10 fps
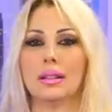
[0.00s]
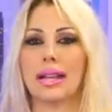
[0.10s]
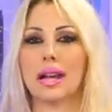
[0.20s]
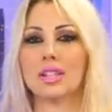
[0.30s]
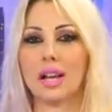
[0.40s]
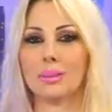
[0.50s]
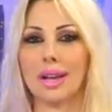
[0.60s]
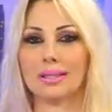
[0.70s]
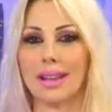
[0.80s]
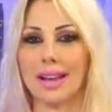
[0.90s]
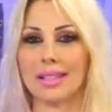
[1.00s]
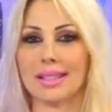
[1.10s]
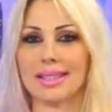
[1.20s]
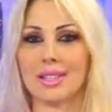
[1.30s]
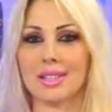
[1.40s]
İyi akşamlar değerli
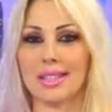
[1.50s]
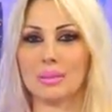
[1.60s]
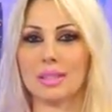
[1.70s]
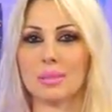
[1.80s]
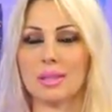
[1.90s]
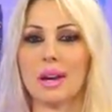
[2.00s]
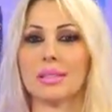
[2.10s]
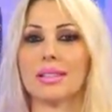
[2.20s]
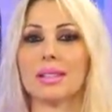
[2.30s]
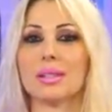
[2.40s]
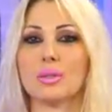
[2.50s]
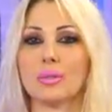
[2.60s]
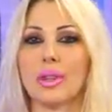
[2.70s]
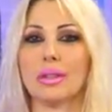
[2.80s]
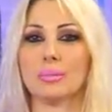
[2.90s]
izleyicilerimiz. Bir Artı Eksi
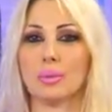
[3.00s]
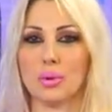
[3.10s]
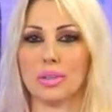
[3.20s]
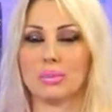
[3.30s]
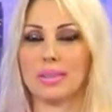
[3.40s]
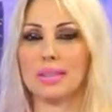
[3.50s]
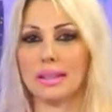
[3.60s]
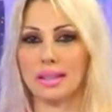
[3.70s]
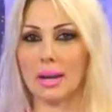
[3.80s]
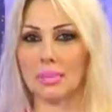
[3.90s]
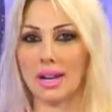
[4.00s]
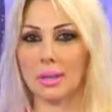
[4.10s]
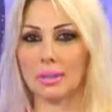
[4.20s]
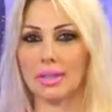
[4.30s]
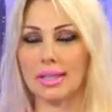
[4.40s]
Dünya programında tekrar
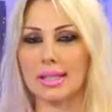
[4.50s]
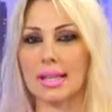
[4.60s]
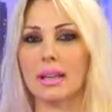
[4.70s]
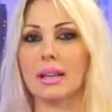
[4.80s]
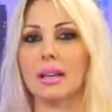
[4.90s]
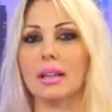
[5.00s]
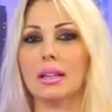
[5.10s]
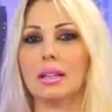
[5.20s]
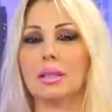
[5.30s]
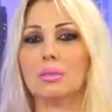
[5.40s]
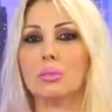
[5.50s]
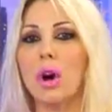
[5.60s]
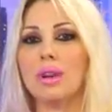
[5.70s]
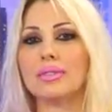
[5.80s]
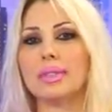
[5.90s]
beraberiz. E,
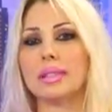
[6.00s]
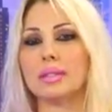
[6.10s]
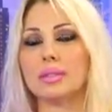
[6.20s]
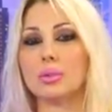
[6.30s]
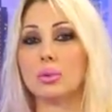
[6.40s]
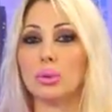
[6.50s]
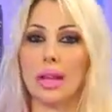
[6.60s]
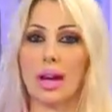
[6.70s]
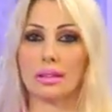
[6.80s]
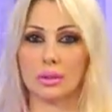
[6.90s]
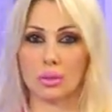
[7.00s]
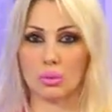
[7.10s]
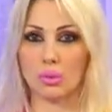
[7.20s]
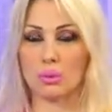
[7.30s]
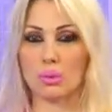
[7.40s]
bu hafta nükleer
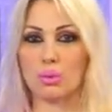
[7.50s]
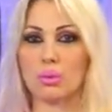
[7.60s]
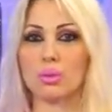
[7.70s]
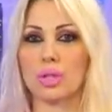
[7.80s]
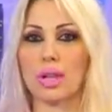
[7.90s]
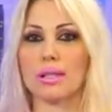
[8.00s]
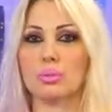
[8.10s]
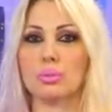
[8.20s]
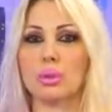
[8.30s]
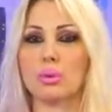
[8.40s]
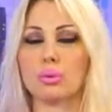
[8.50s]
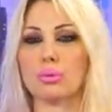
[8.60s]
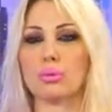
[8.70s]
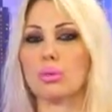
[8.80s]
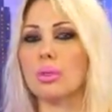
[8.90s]
konusunu konuşacağız. Bu
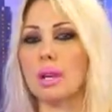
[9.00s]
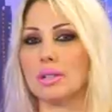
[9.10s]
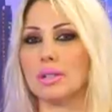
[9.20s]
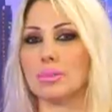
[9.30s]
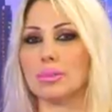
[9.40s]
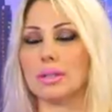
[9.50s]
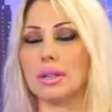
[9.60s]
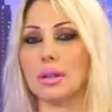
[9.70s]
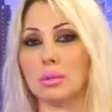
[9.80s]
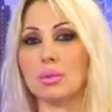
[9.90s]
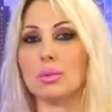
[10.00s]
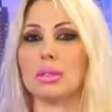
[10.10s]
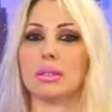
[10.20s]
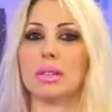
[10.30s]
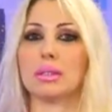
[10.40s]
biliyorsunuz dünya çapında ama son
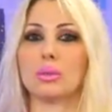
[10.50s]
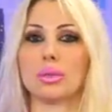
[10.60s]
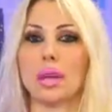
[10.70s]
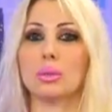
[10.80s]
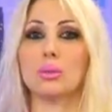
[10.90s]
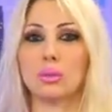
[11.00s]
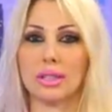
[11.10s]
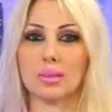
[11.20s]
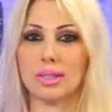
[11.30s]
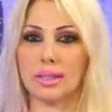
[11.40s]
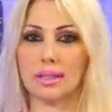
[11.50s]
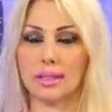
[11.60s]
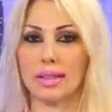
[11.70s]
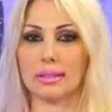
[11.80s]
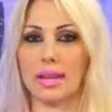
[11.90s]
yıllarda özellikle ülkemizi
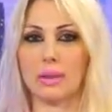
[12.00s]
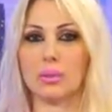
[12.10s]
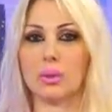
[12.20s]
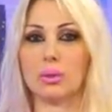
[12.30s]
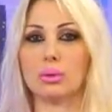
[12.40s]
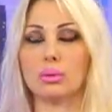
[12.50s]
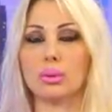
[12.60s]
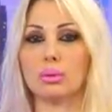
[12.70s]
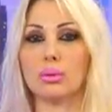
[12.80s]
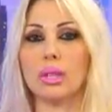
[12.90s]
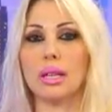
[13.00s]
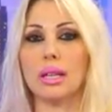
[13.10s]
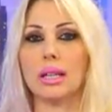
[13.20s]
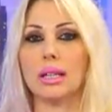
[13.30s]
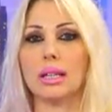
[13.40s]
ilgilendiren bir konu.
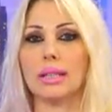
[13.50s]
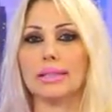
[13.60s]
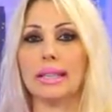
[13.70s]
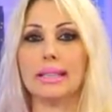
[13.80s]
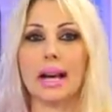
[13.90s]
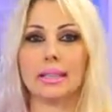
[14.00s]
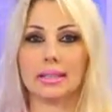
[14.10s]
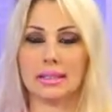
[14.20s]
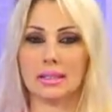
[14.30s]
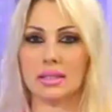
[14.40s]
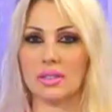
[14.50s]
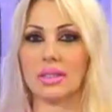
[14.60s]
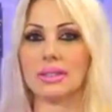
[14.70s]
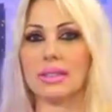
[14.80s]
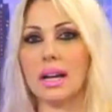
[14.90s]
E, neler
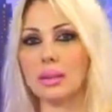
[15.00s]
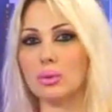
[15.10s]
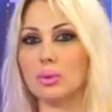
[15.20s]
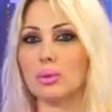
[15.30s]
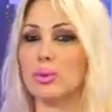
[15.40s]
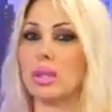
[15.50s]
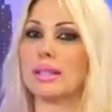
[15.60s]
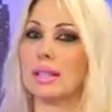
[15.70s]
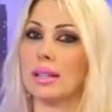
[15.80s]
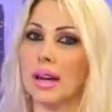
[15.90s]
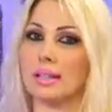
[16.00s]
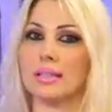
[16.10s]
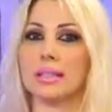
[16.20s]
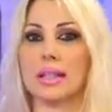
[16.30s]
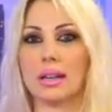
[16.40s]
getirecek, neler götürecek,
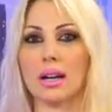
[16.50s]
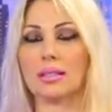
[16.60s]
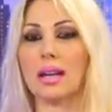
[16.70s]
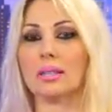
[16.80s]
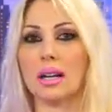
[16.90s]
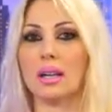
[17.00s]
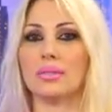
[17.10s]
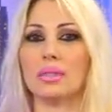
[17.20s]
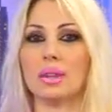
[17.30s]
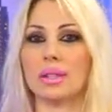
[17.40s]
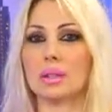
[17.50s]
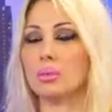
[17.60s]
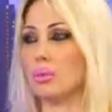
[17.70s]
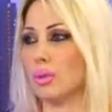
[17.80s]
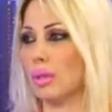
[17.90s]
zararlı yararından daha fazla
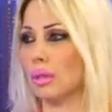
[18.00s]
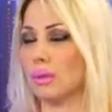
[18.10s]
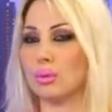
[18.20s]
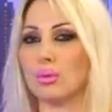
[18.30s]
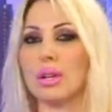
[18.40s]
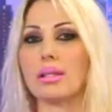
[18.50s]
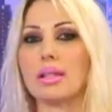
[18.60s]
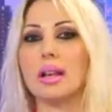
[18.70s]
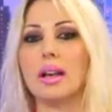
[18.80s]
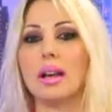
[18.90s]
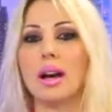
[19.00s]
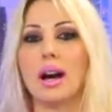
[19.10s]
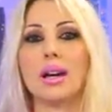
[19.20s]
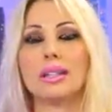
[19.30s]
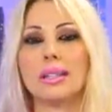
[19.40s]
bunun üzerinde duracağız.
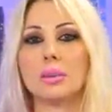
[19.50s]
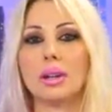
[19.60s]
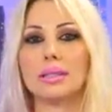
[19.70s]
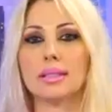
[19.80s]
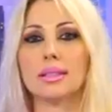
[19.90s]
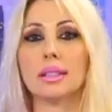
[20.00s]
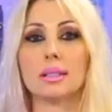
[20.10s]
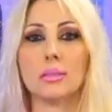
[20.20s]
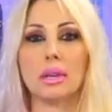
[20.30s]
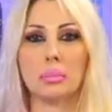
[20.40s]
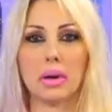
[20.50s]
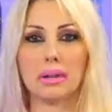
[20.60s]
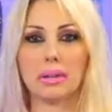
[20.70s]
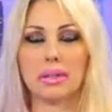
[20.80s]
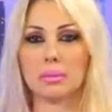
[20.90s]
Aynı zamanda tarım
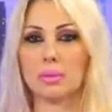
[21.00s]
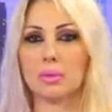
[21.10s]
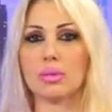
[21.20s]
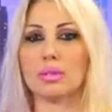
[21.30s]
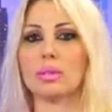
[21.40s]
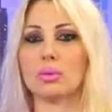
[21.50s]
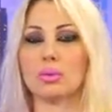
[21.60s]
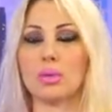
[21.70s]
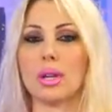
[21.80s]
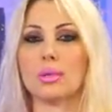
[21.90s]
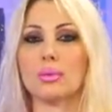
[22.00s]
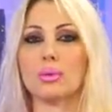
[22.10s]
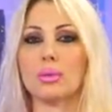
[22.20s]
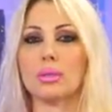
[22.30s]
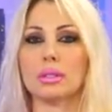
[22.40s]
emperyalizmin üzerinde duracağız. Bu
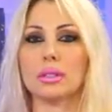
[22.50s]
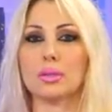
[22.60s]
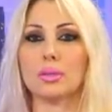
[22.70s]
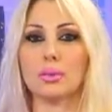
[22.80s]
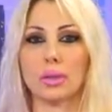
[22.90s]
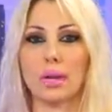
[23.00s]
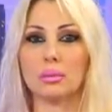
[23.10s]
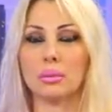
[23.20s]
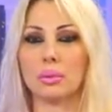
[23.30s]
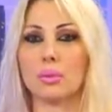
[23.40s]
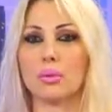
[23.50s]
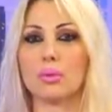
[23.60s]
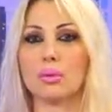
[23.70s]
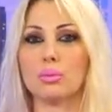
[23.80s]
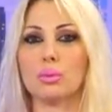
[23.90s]
son yılların çok önemli bir konusu.